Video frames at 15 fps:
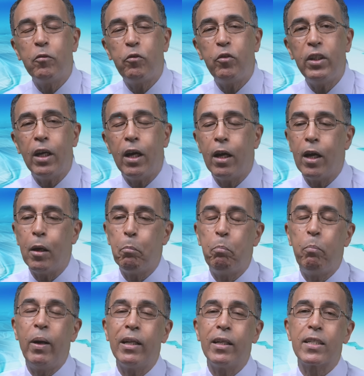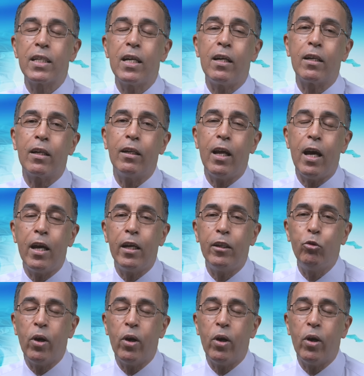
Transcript: فيها بل صار الآن